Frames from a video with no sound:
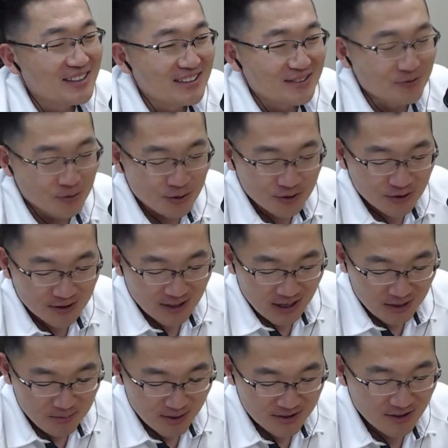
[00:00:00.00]
우승을
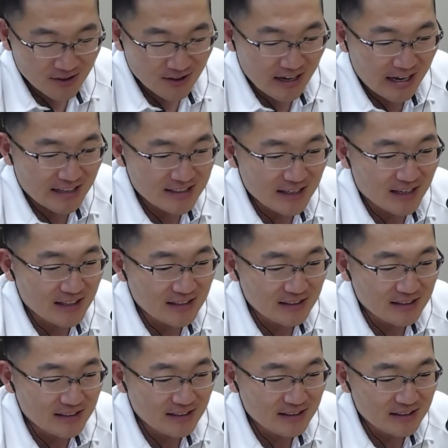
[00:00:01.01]
하면서
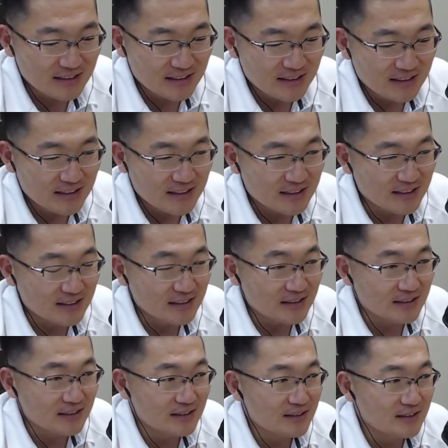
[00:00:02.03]
가장
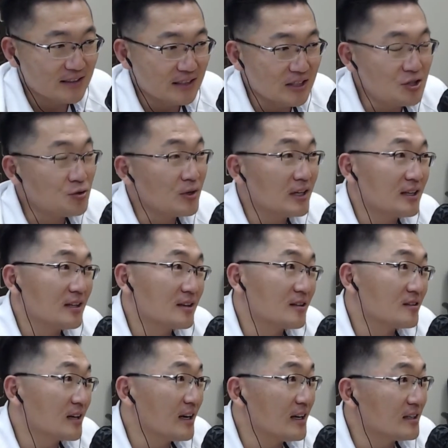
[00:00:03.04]
그 이슈가
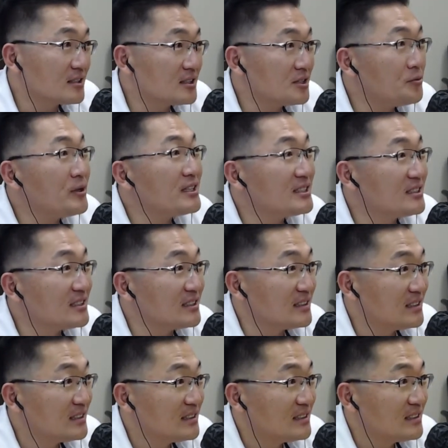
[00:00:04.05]
됐던 게 스릭슨